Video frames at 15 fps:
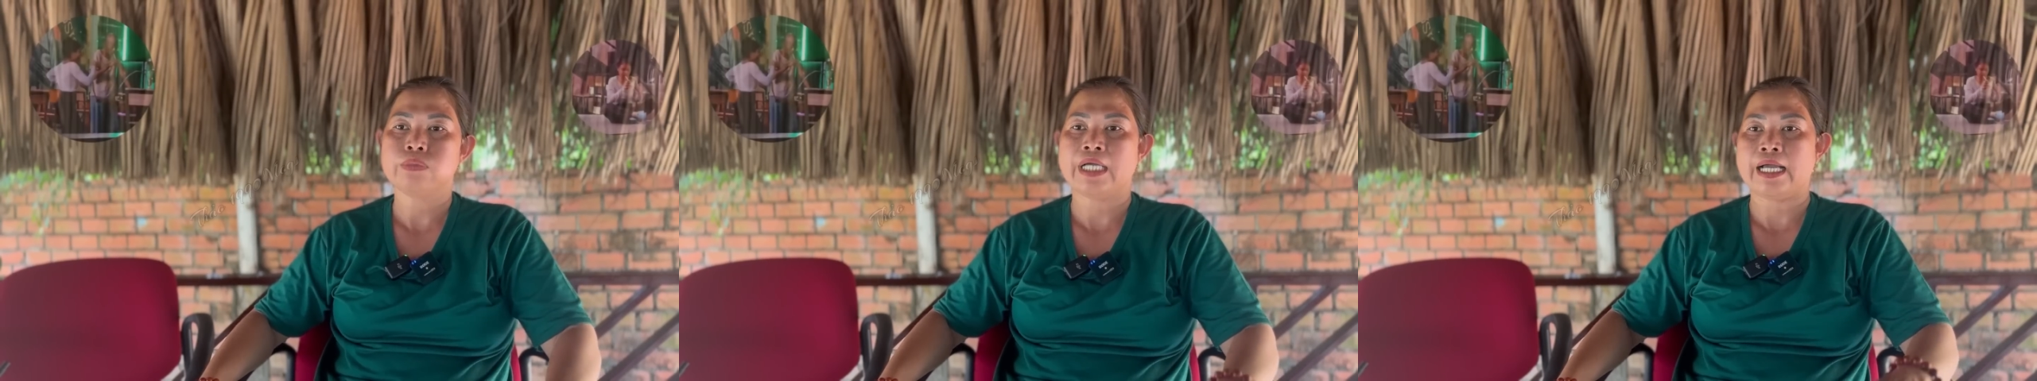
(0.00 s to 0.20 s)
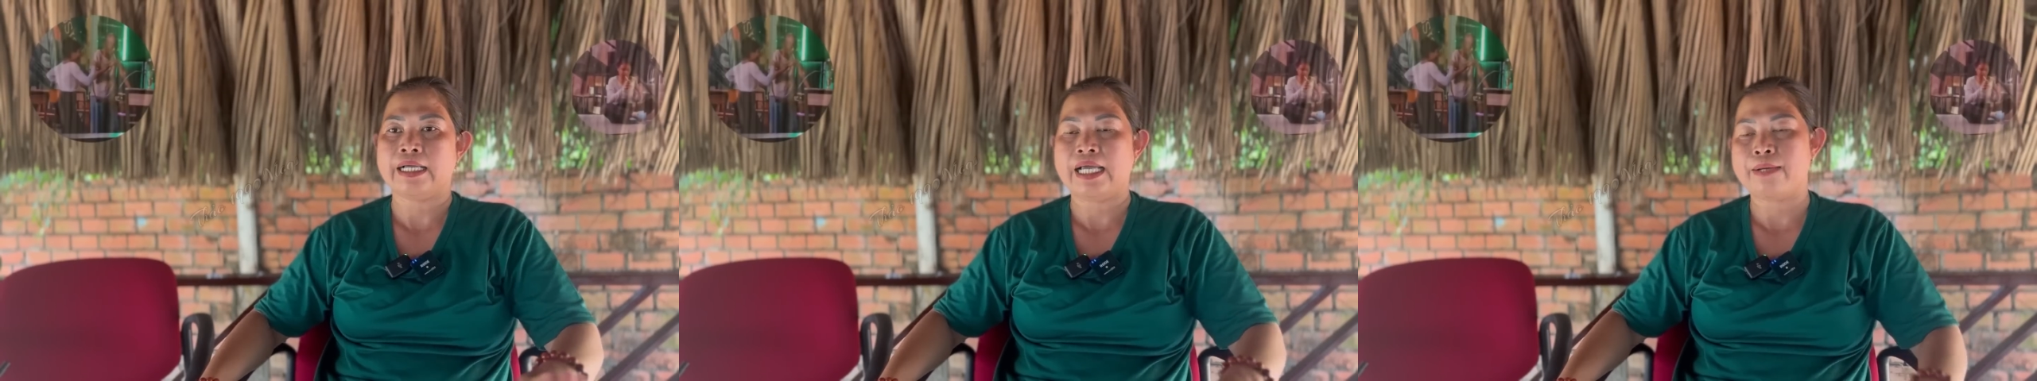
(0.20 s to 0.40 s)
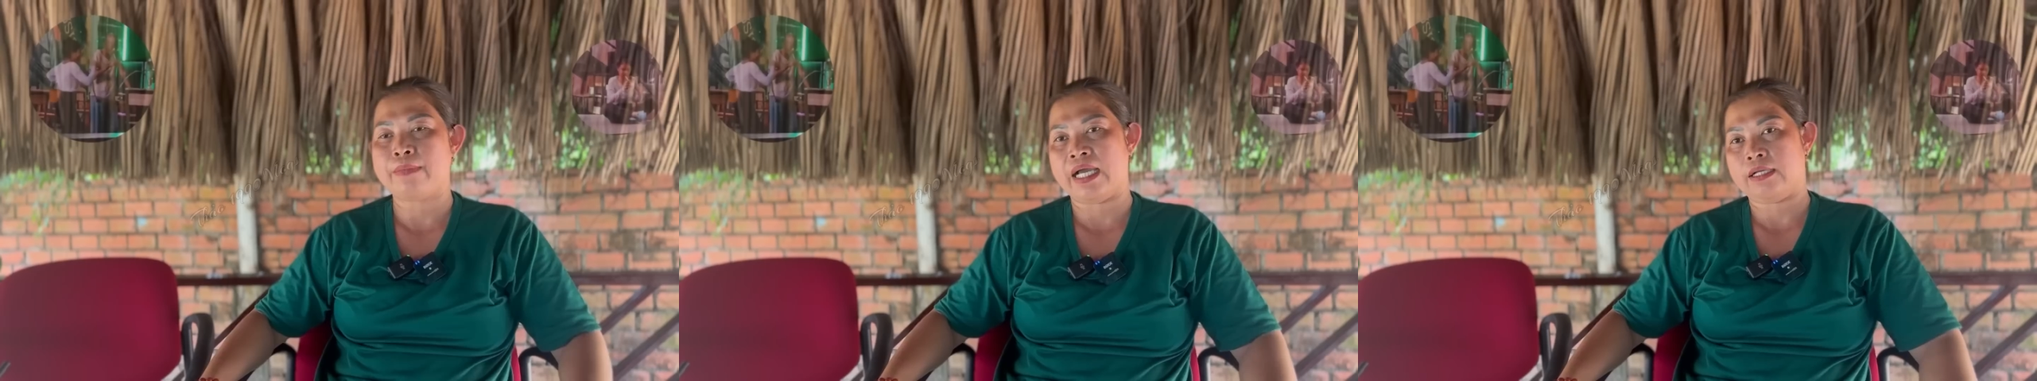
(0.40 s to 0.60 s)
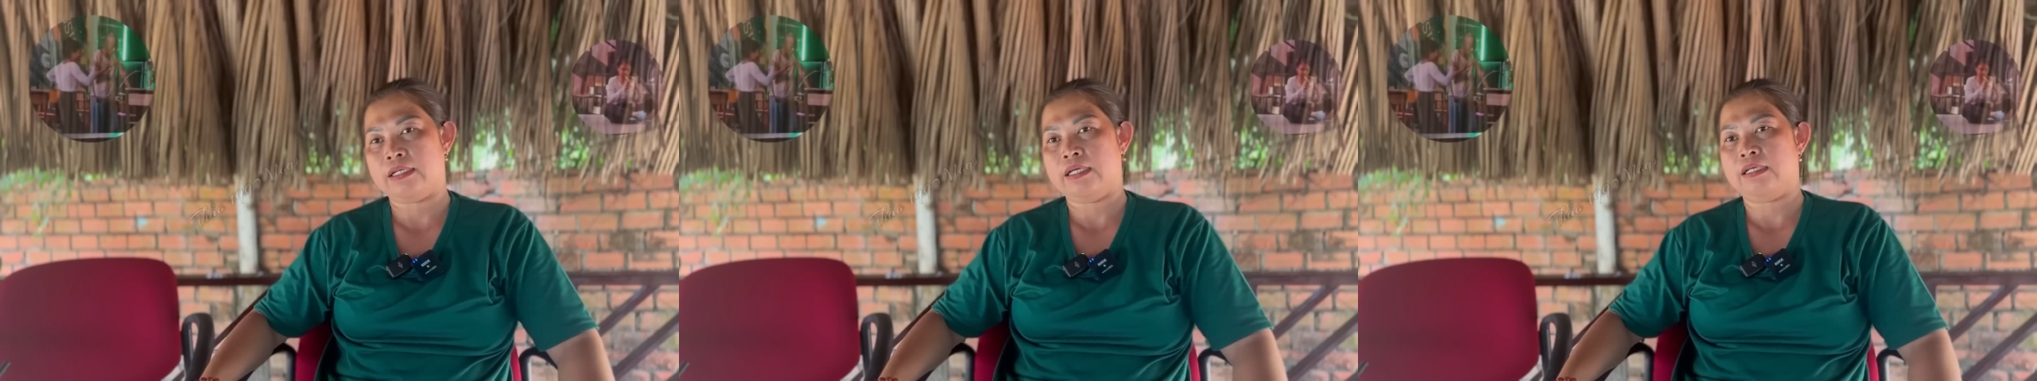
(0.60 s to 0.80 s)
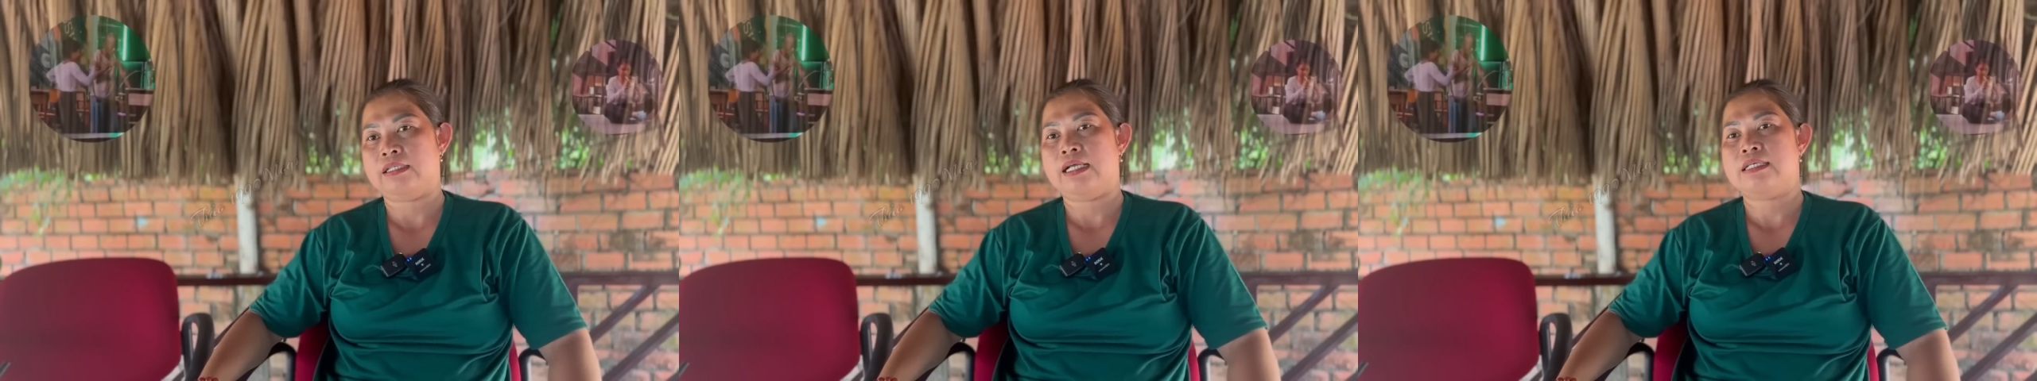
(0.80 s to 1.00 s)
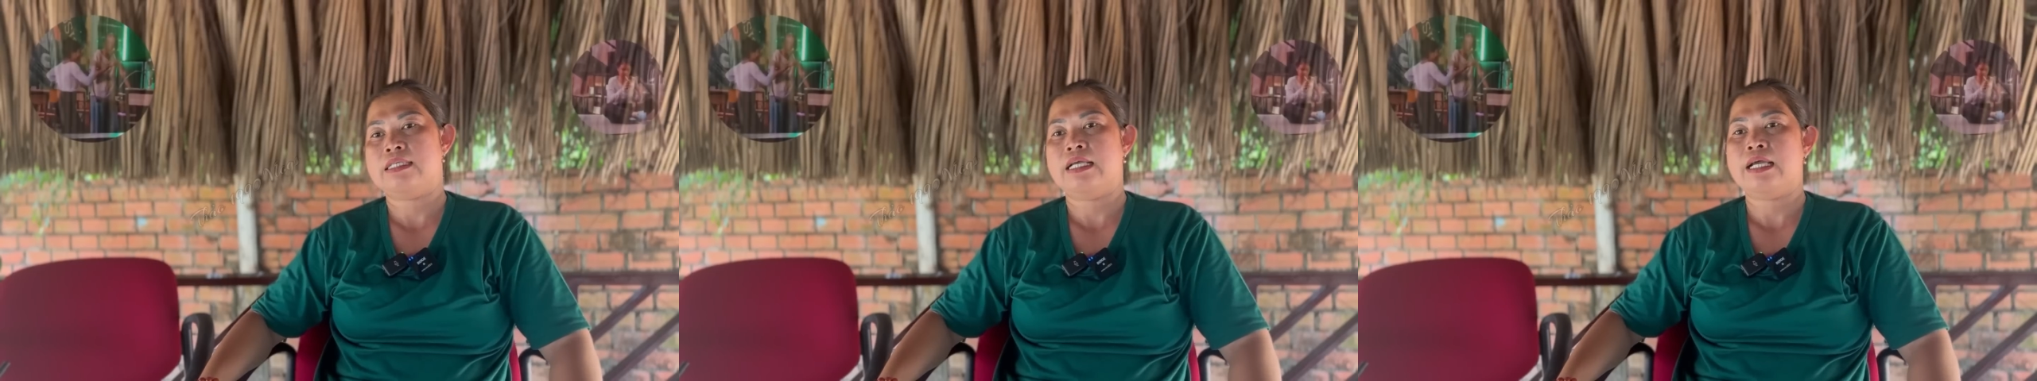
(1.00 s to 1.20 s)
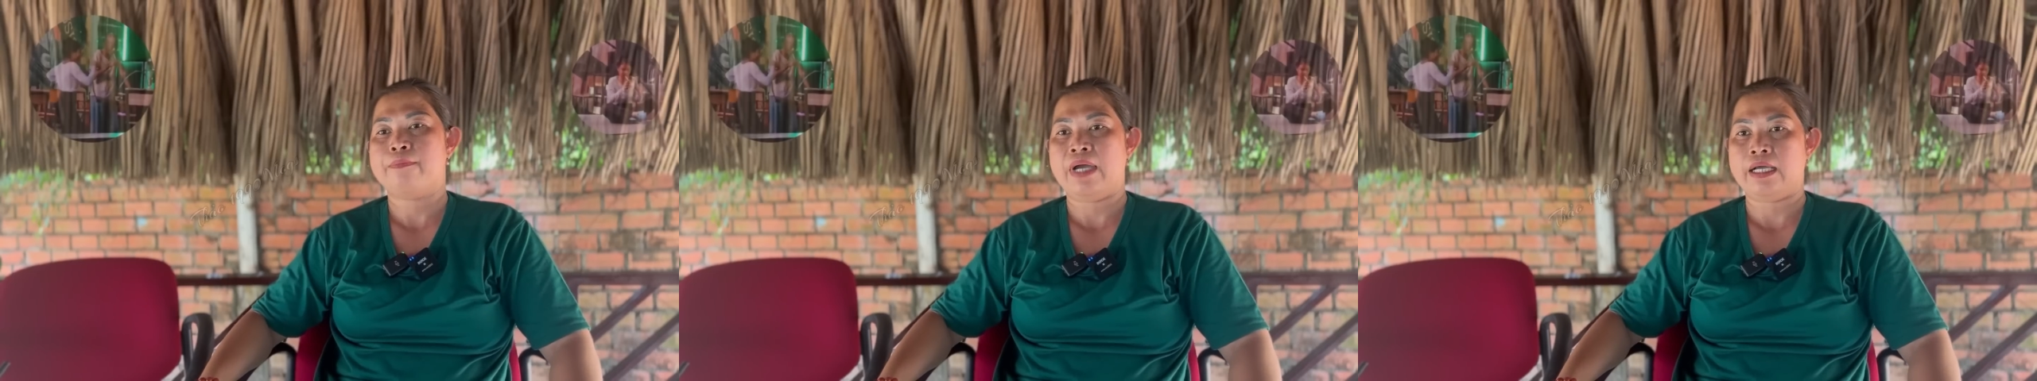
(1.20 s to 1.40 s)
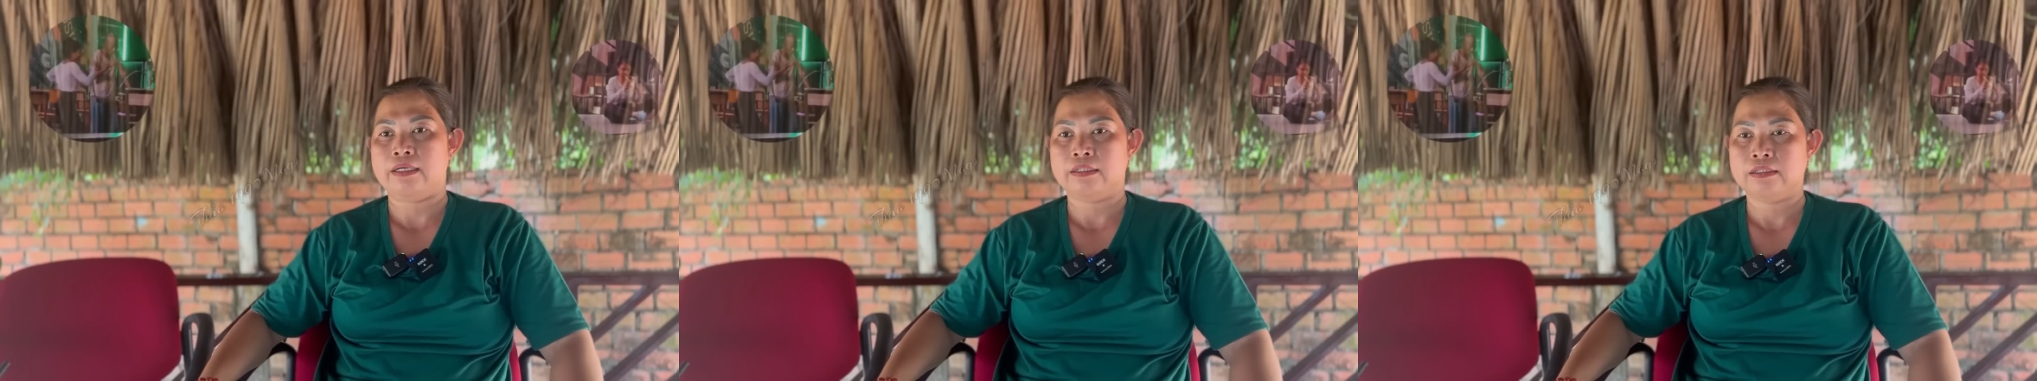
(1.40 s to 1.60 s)
cần ra mặt thì người ta sẽ ra
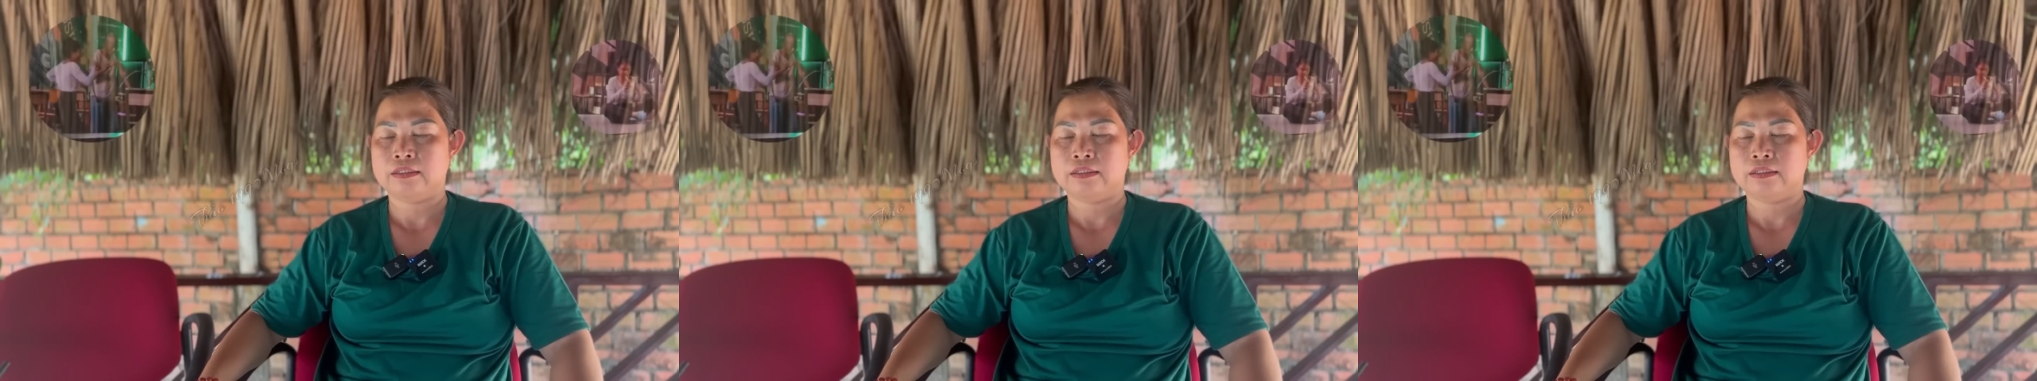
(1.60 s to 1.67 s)
mặt